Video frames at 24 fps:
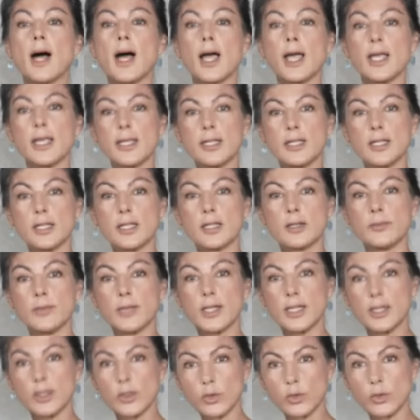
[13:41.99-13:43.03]
einige
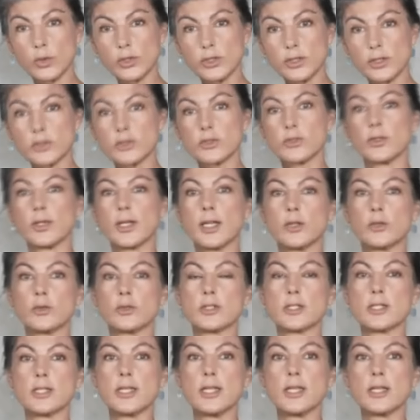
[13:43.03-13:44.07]
Millionen zu
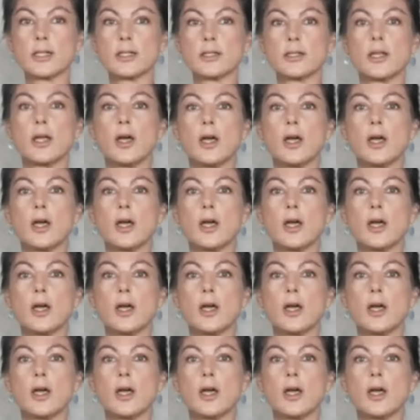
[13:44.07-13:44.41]
reduzieren.